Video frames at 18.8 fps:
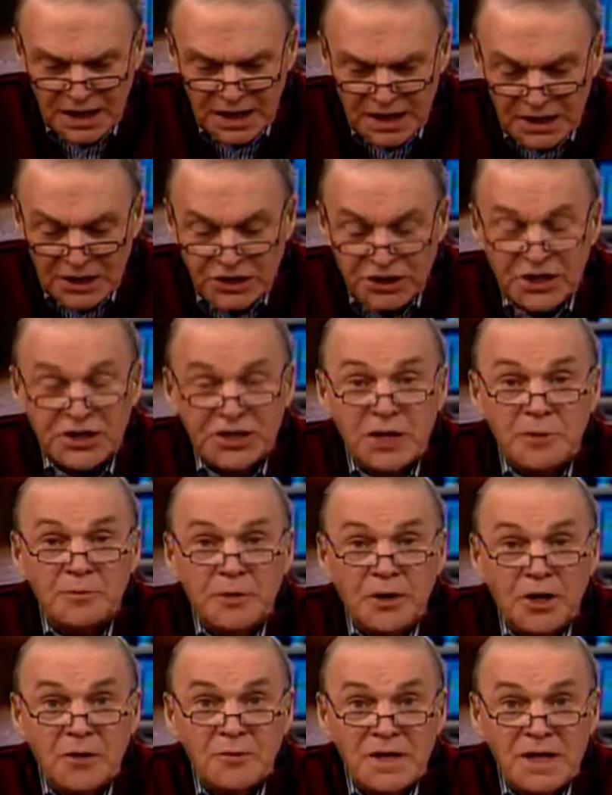Et j'ai été le
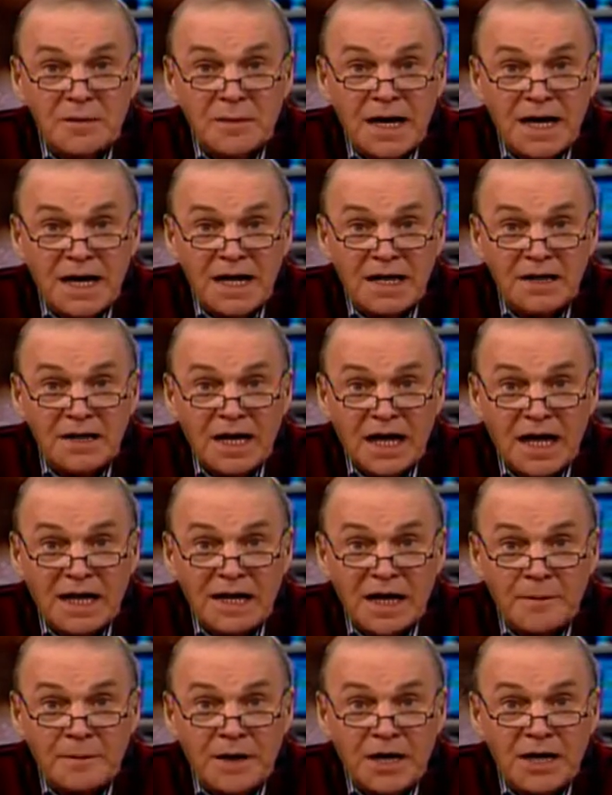premier à,
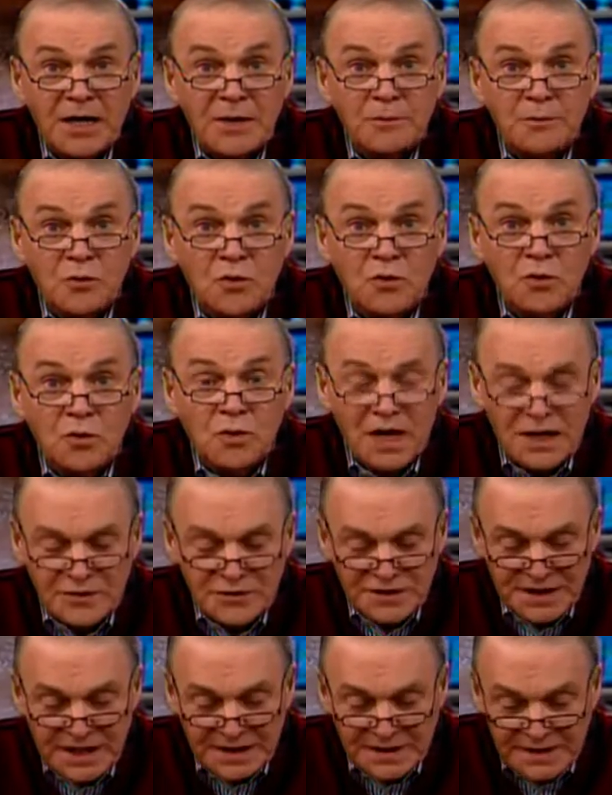en parler beaucoup à une
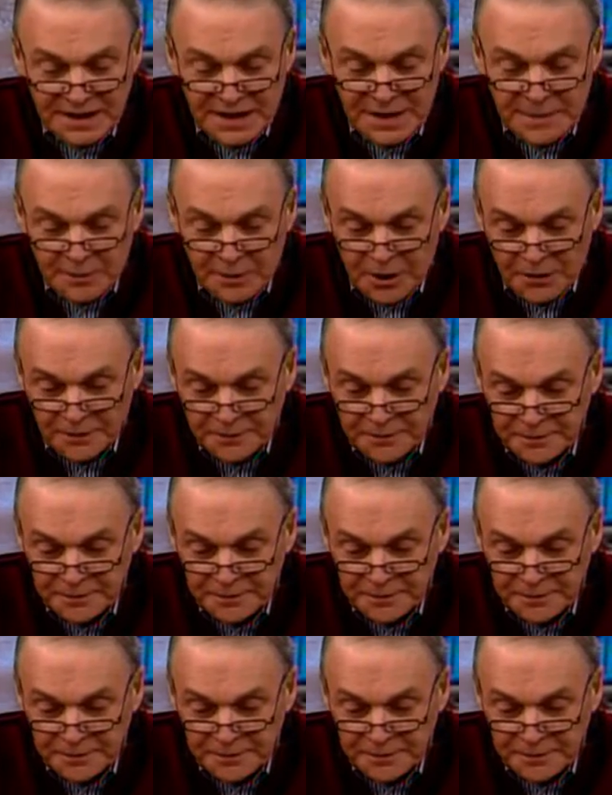certaine époque.